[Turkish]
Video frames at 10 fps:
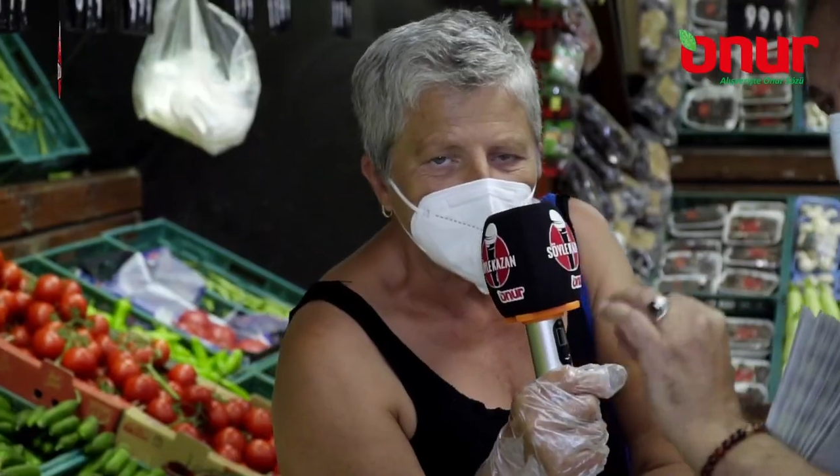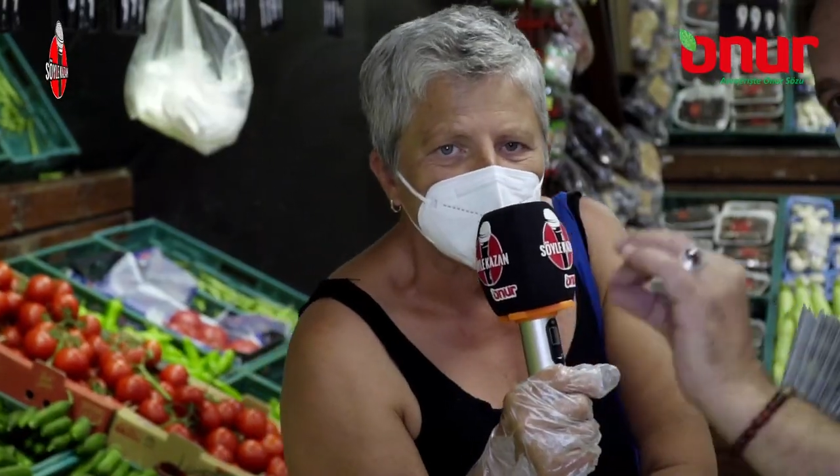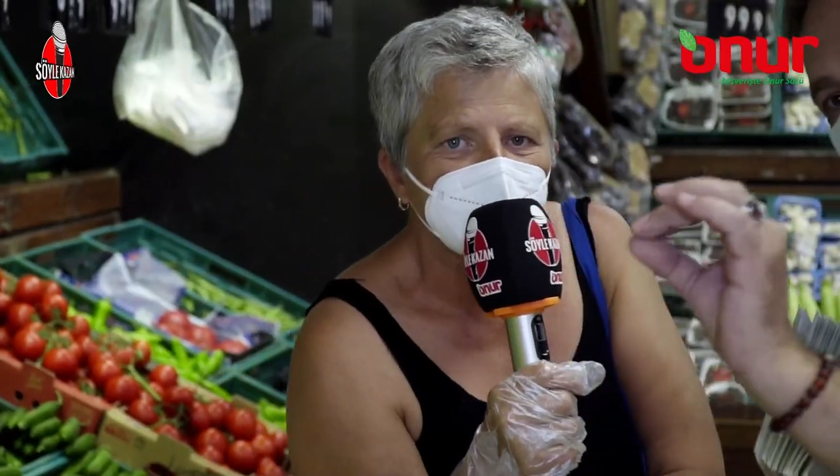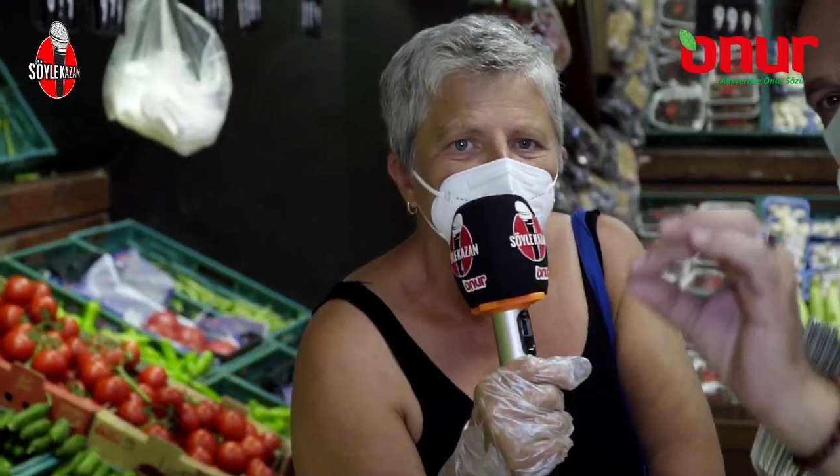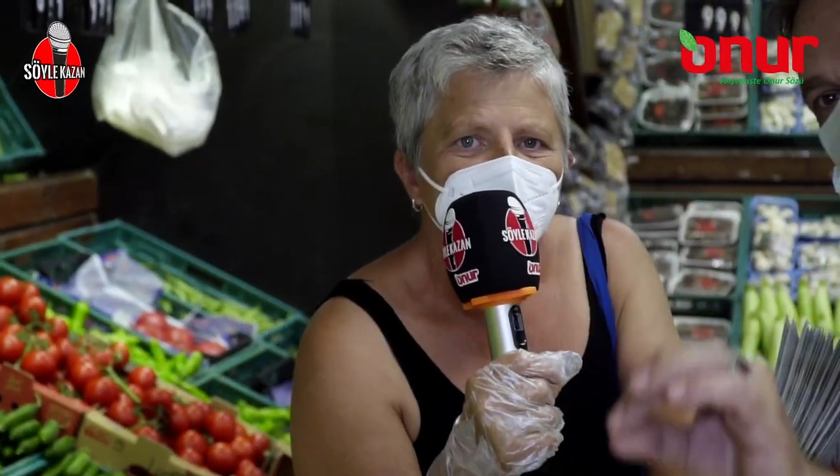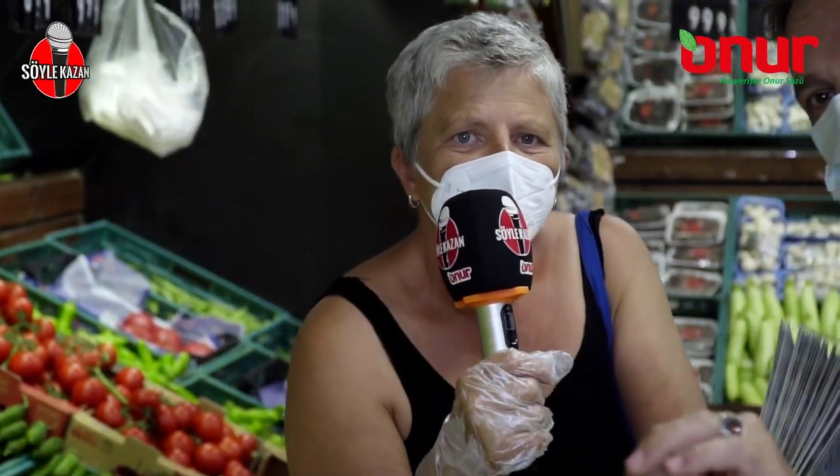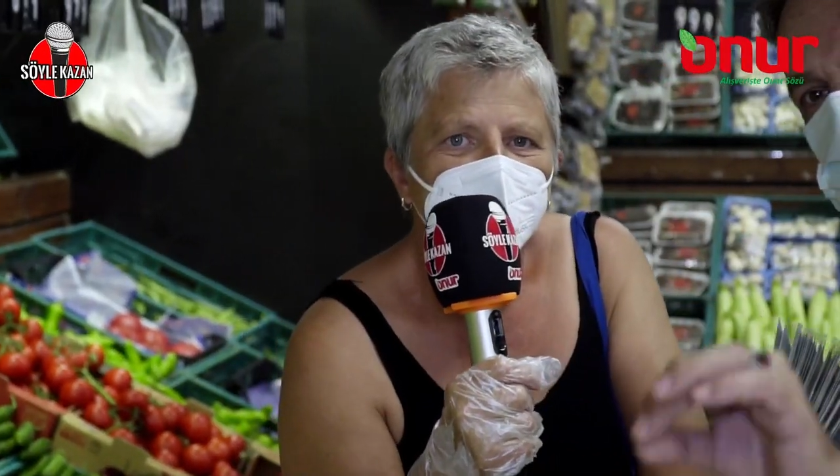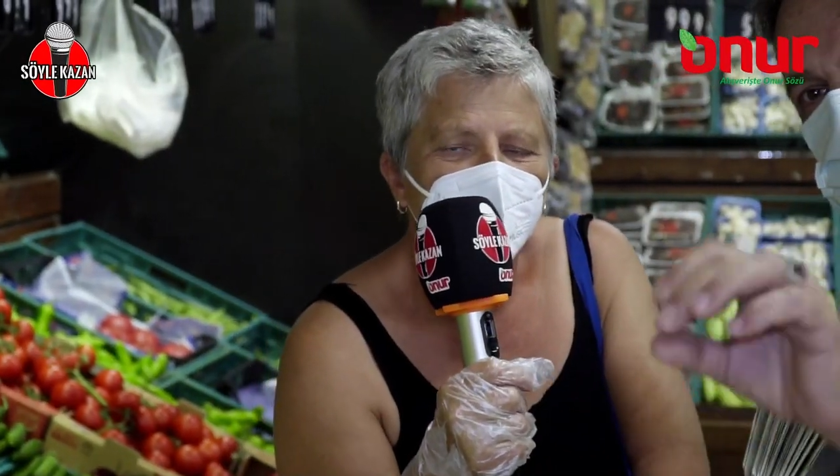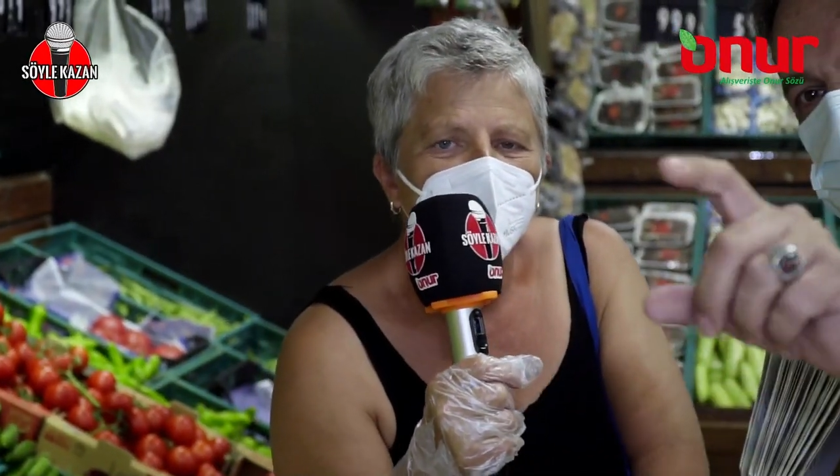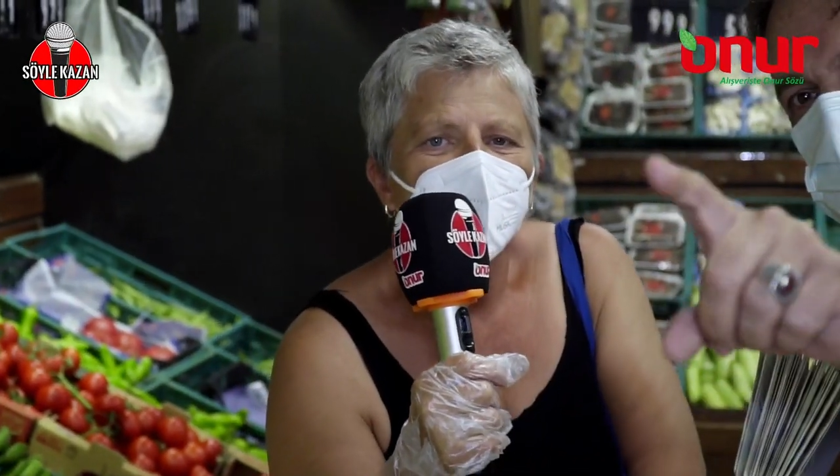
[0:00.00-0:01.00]
yıllardır
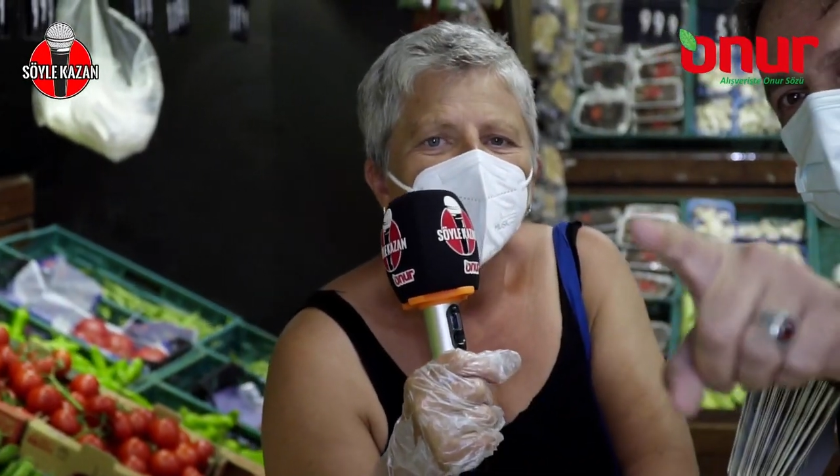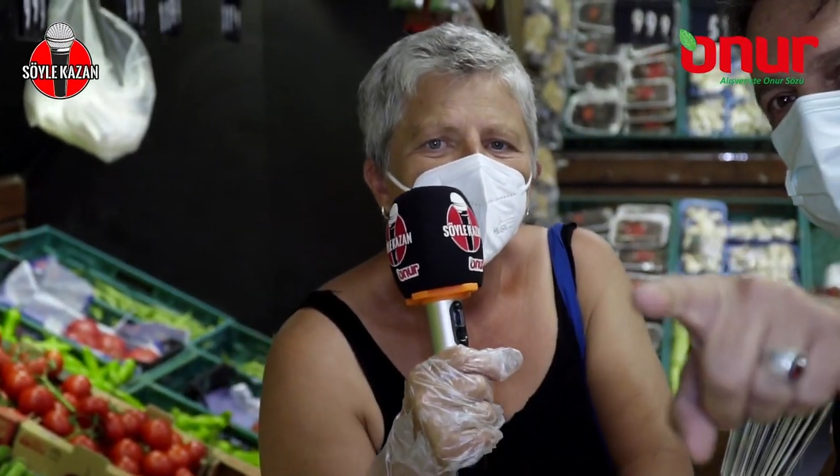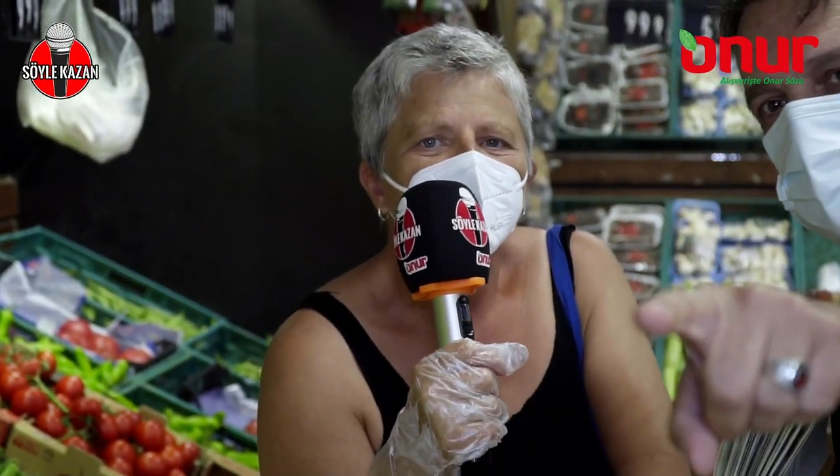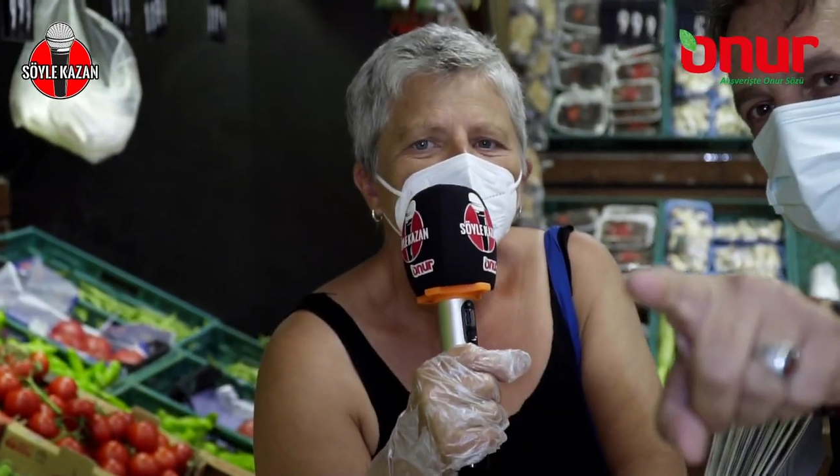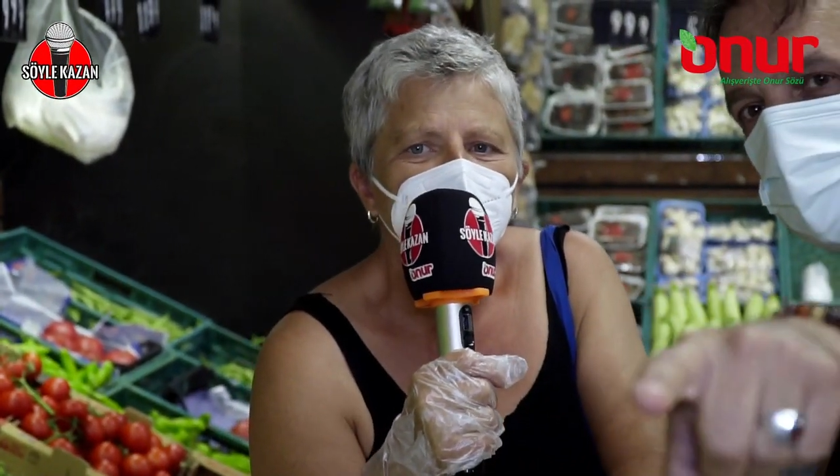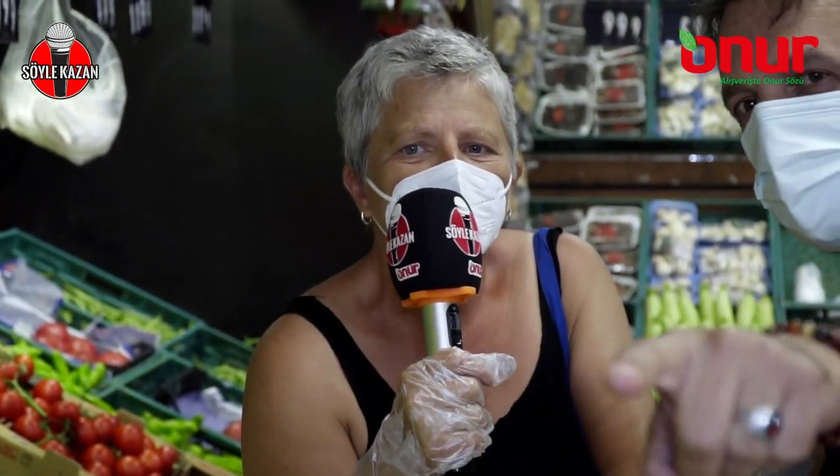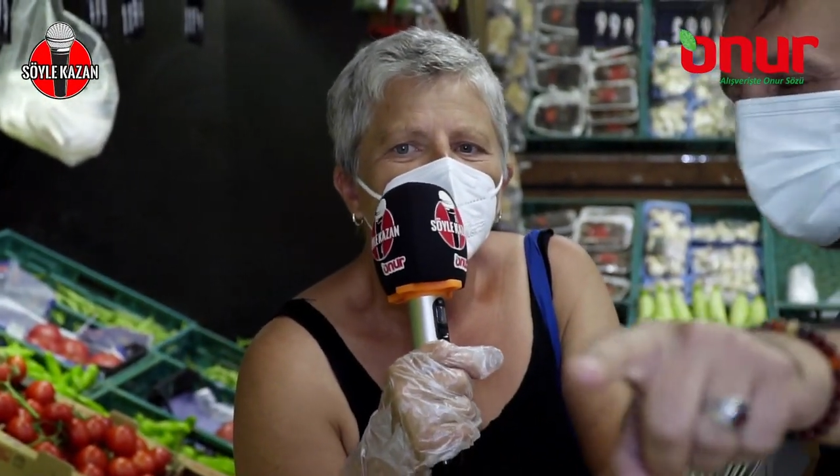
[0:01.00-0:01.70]
radyoda tamam. söylediğimi tamam.